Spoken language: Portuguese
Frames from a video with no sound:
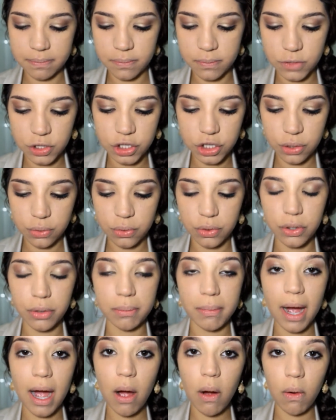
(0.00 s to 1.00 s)
de olho
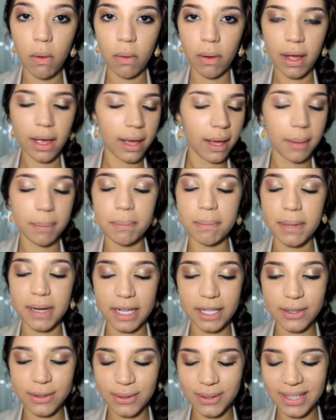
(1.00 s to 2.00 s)
marrom, é,
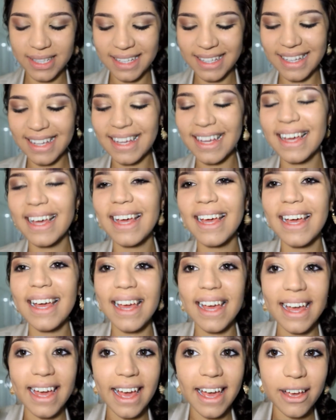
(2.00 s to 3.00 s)
preto.
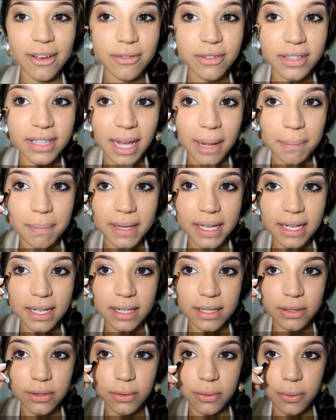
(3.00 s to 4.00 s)
É, eu vou estar tá
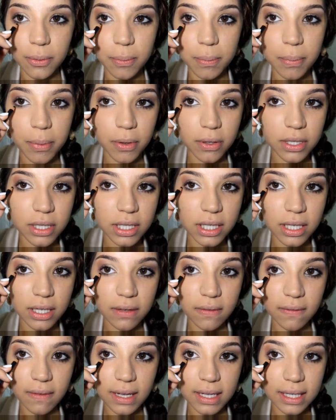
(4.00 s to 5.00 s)
aplicando um
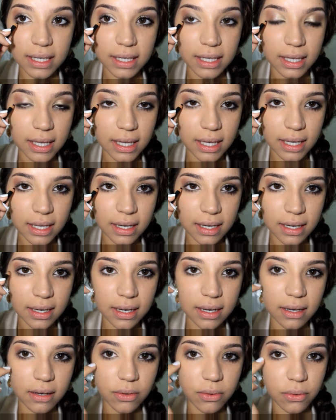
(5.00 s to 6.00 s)
pouquinho aqui
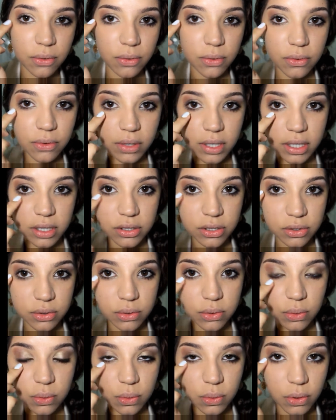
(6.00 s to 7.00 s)
no, no canto
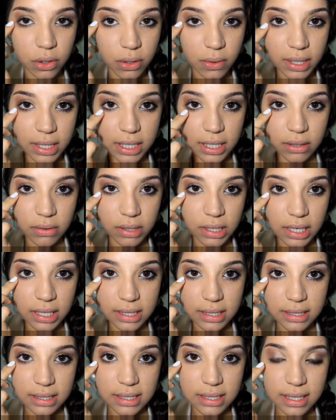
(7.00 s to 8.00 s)
do olho, aqui no
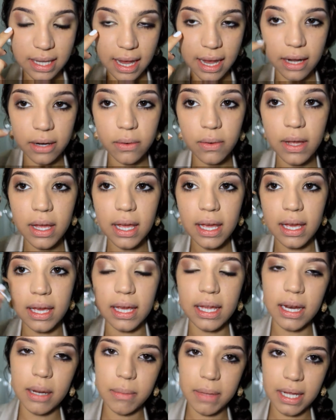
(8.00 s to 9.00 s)
canto externo
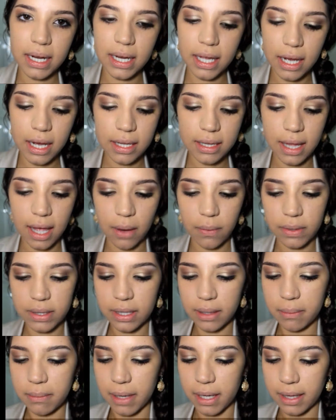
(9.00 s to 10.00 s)
e na minha linha d'água
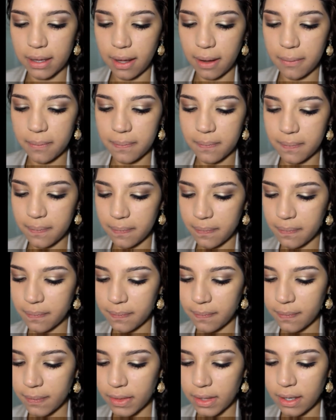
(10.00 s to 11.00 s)
também, tá?
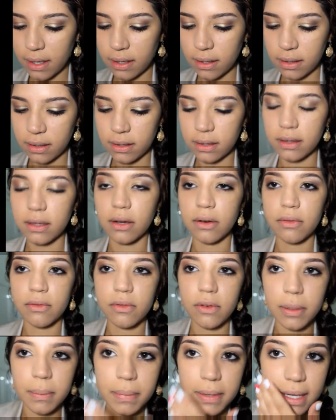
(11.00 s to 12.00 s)
Então,
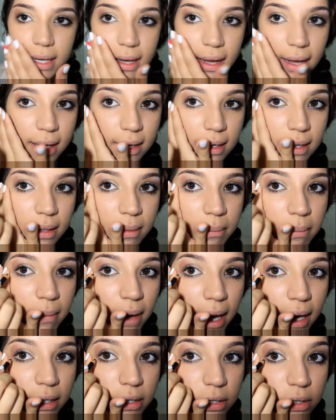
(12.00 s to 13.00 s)
vou aplicar aqui
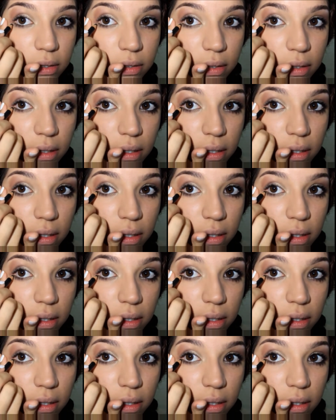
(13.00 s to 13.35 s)
embaixo